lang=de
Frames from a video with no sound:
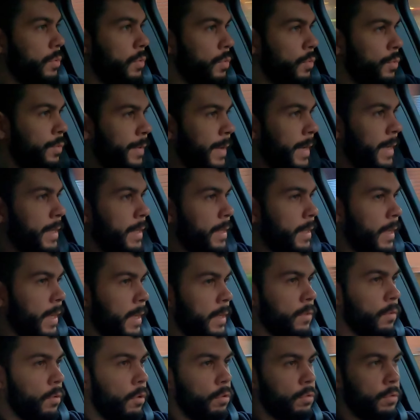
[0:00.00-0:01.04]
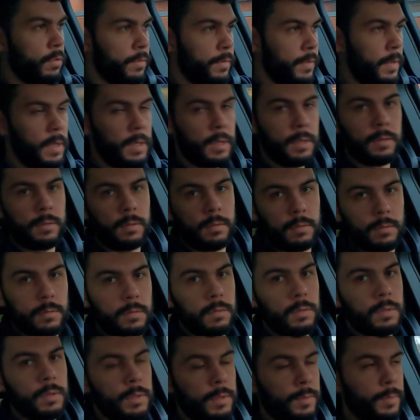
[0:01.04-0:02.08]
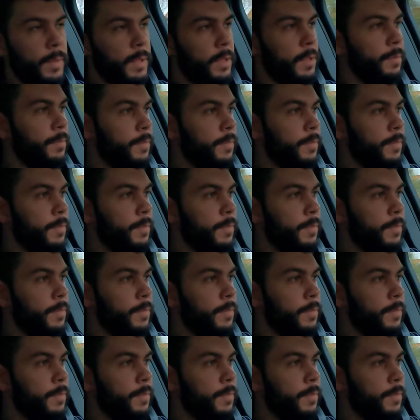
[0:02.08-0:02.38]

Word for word: nur weil ich Elektroauto fahre und es mit